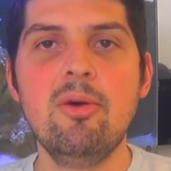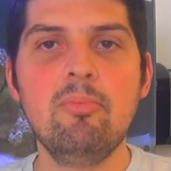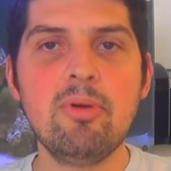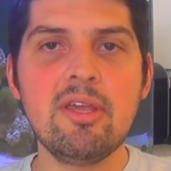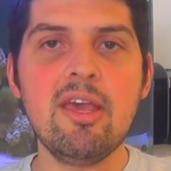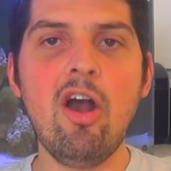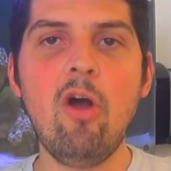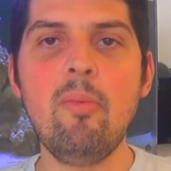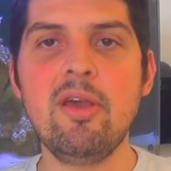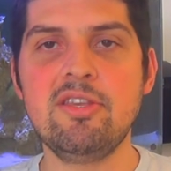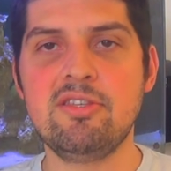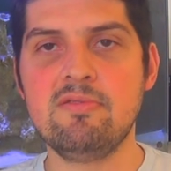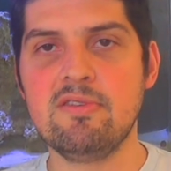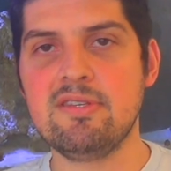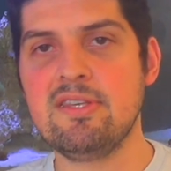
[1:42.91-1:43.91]
Porque
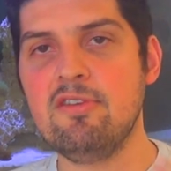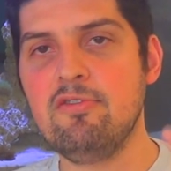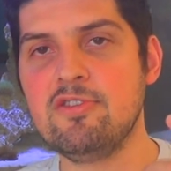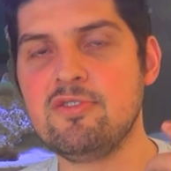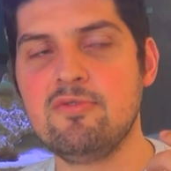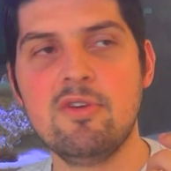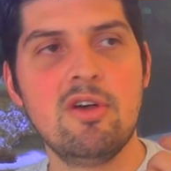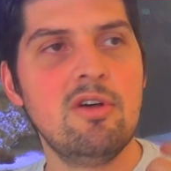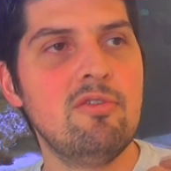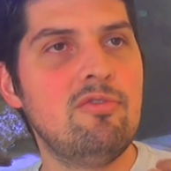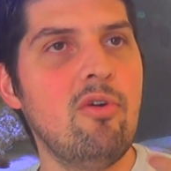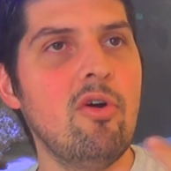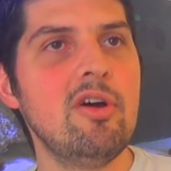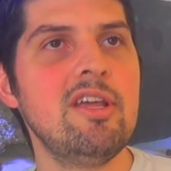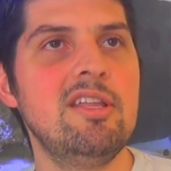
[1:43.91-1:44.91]
realmente, se vocês
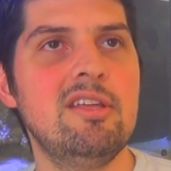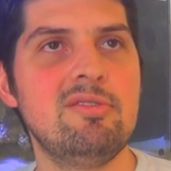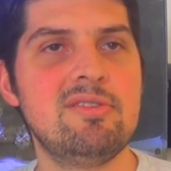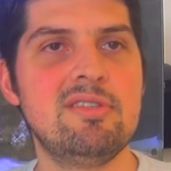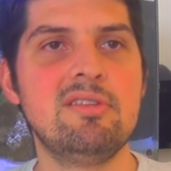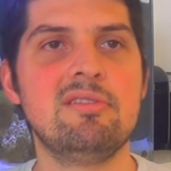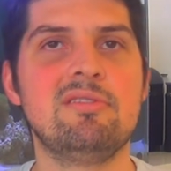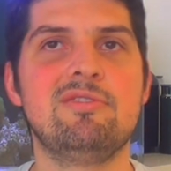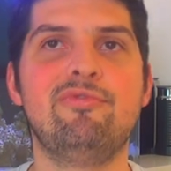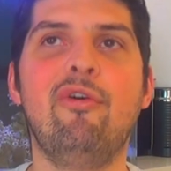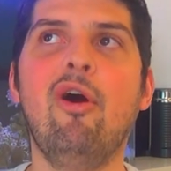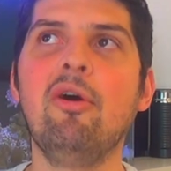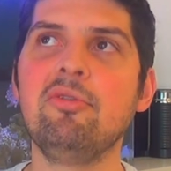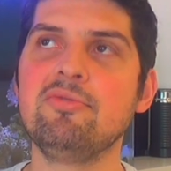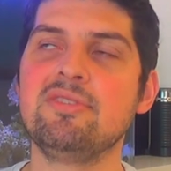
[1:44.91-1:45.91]
forem nos, nos
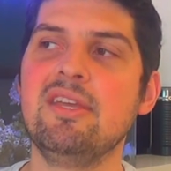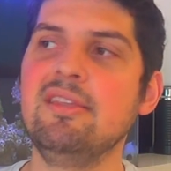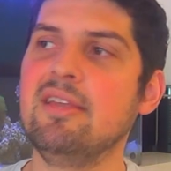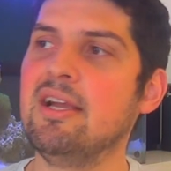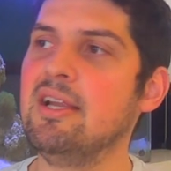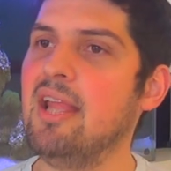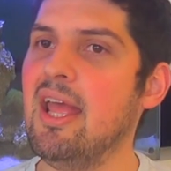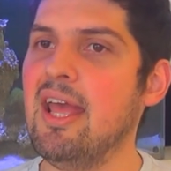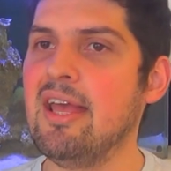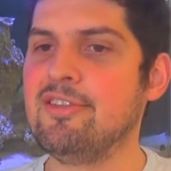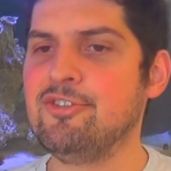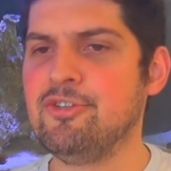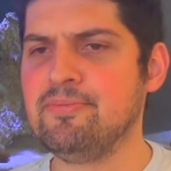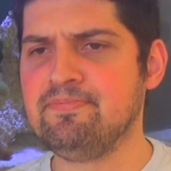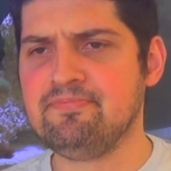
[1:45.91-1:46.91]
fóruns da
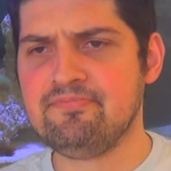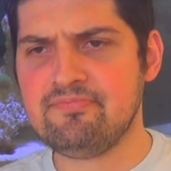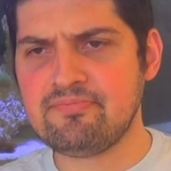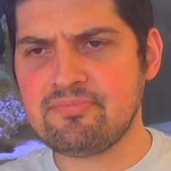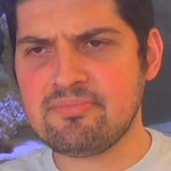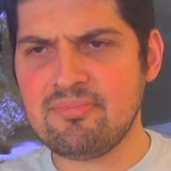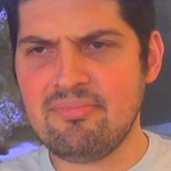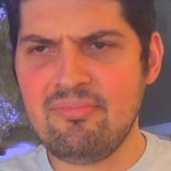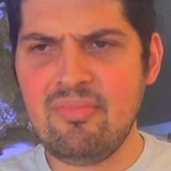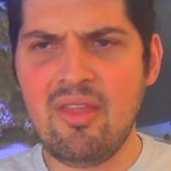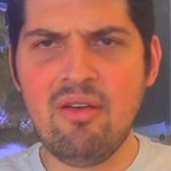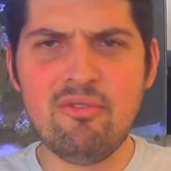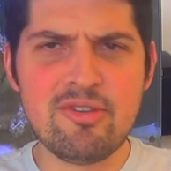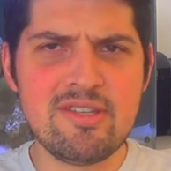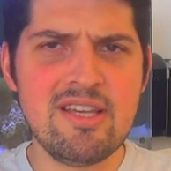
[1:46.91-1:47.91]
internet,
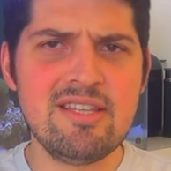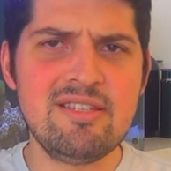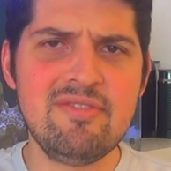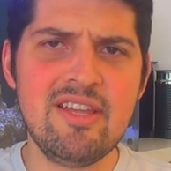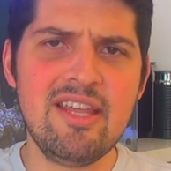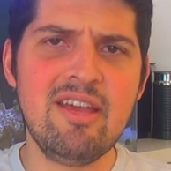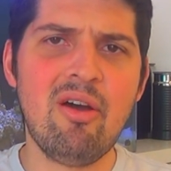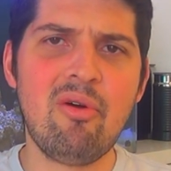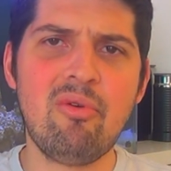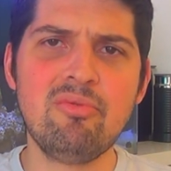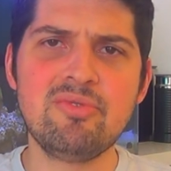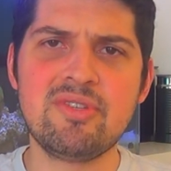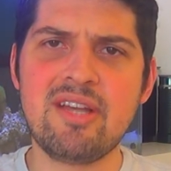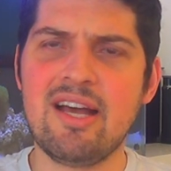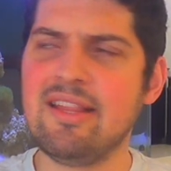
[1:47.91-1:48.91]
vocês virem
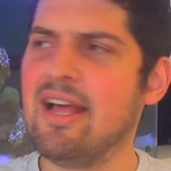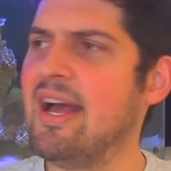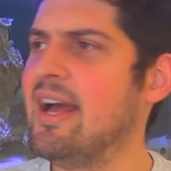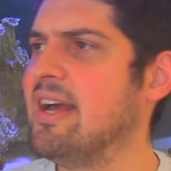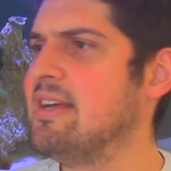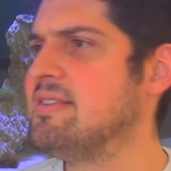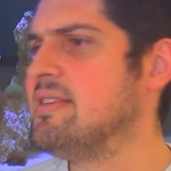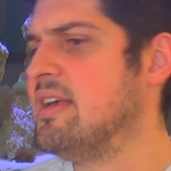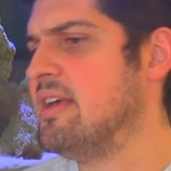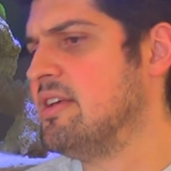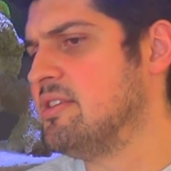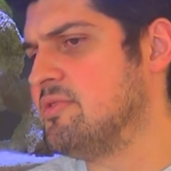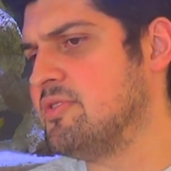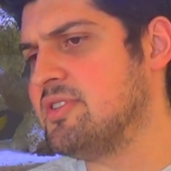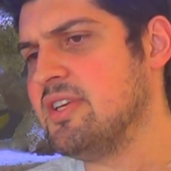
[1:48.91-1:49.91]
alguns canais,
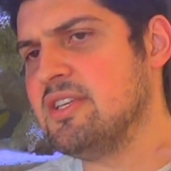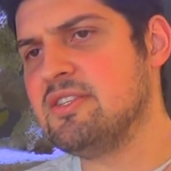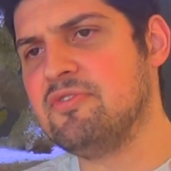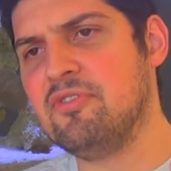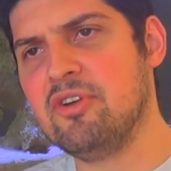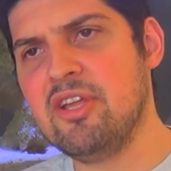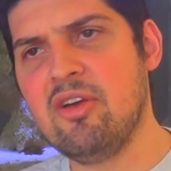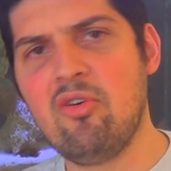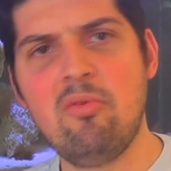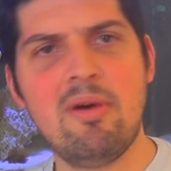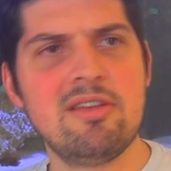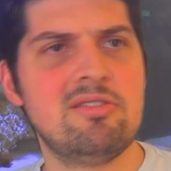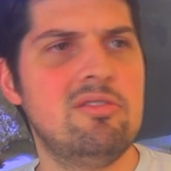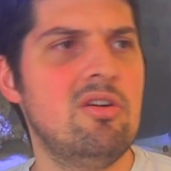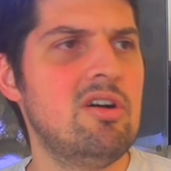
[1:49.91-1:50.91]
se vocês forem em
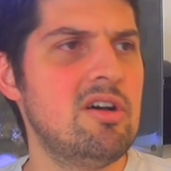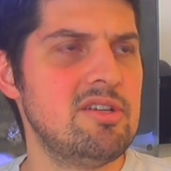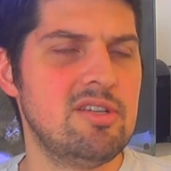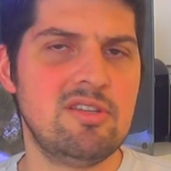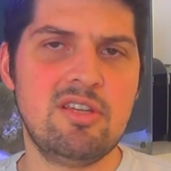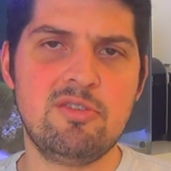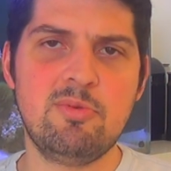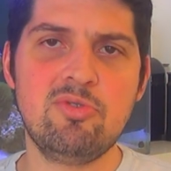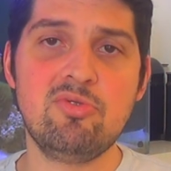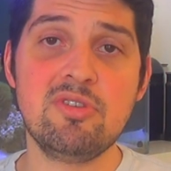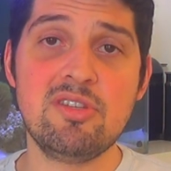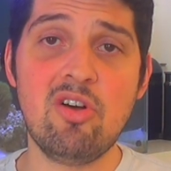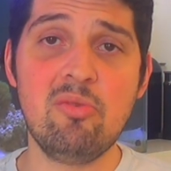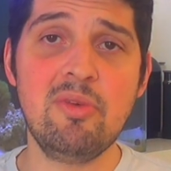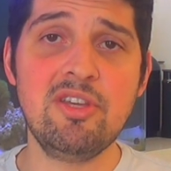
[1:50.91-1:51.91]
algumas lojas, as
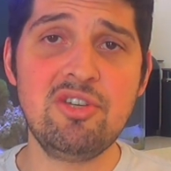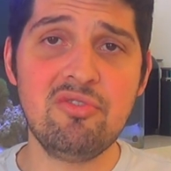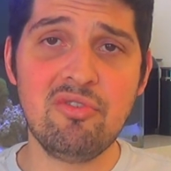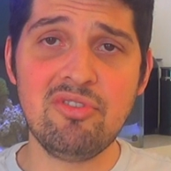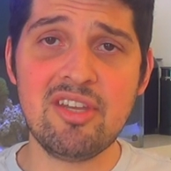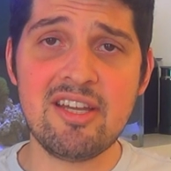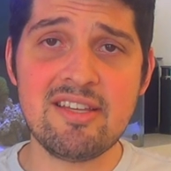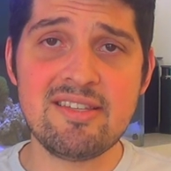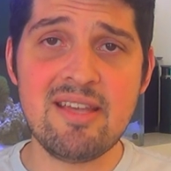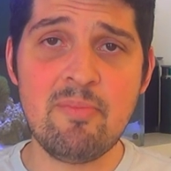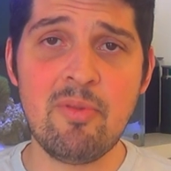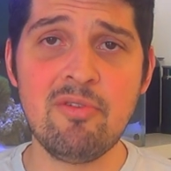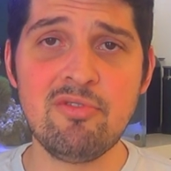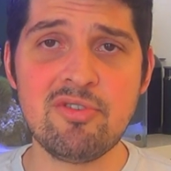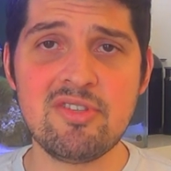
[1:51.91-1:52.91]
pessoas realmente vão
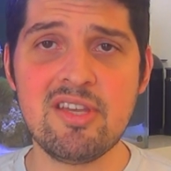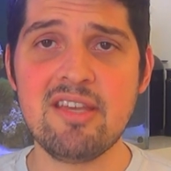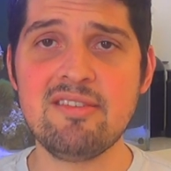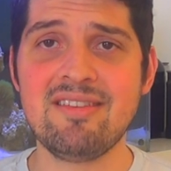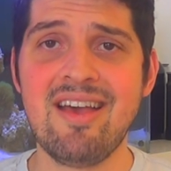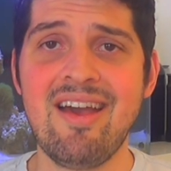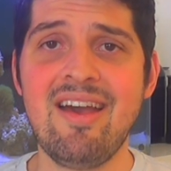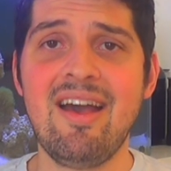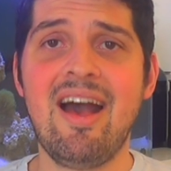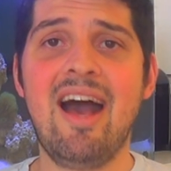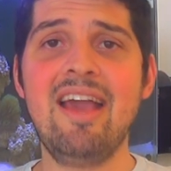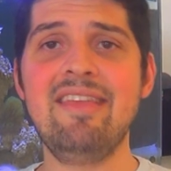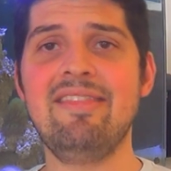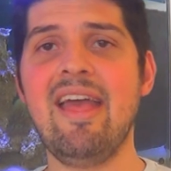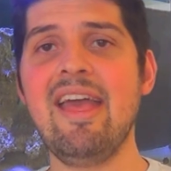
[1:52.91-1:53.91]
trazer para vocês
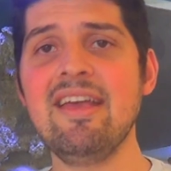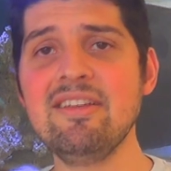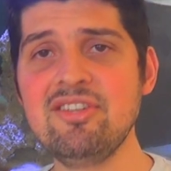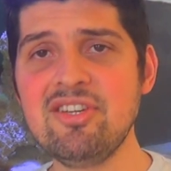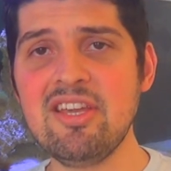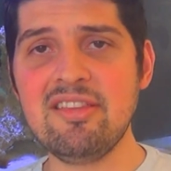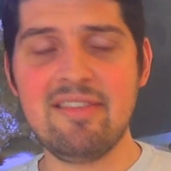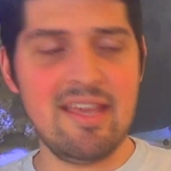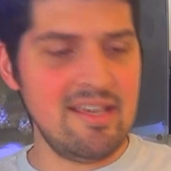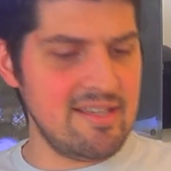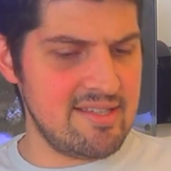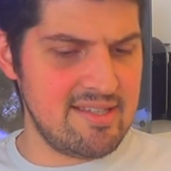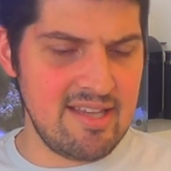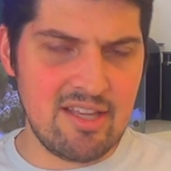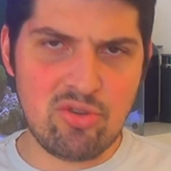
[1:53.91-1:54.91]
a ideia de que tem
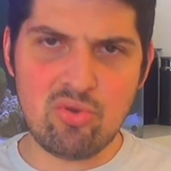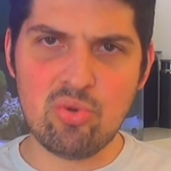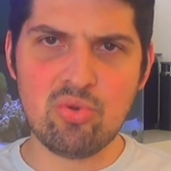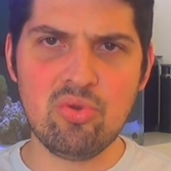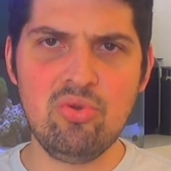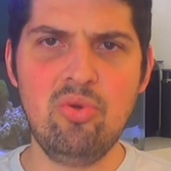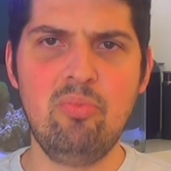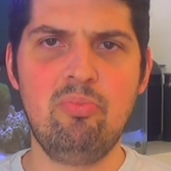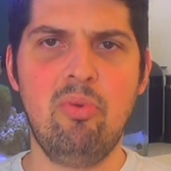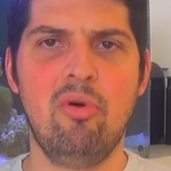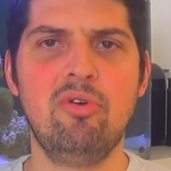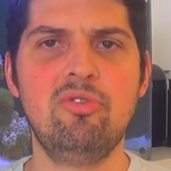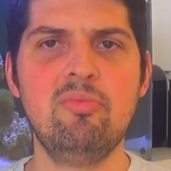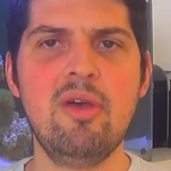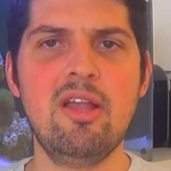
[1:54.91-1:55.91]
que ser tudo do
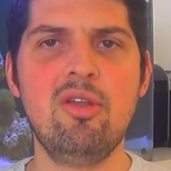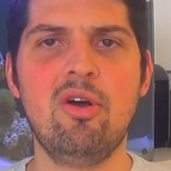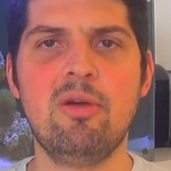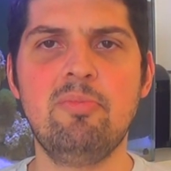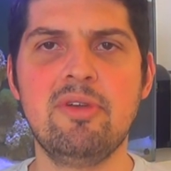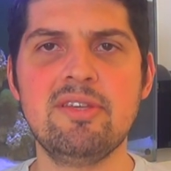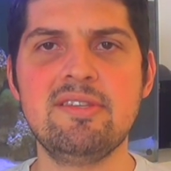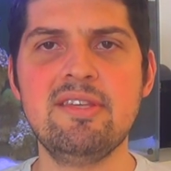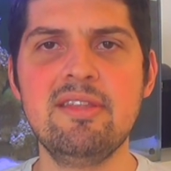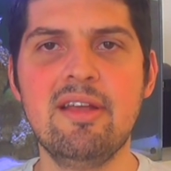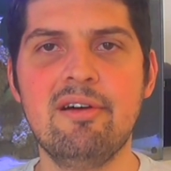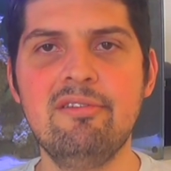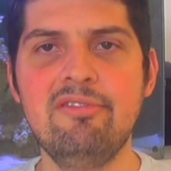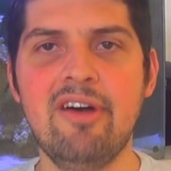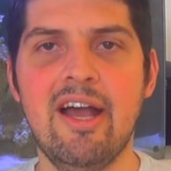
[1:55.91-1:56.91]
bom e do melhor, porque
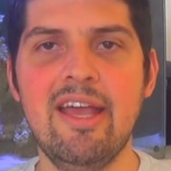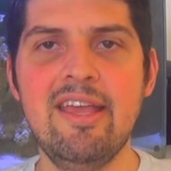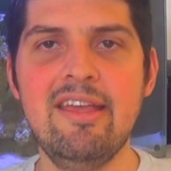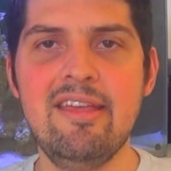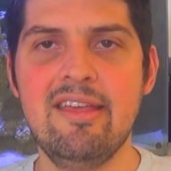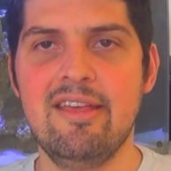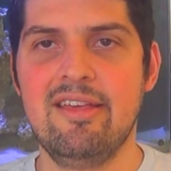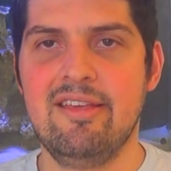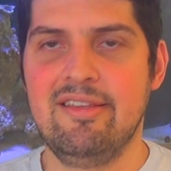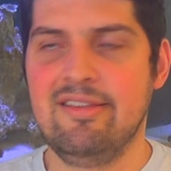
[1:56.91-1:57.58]
senão vai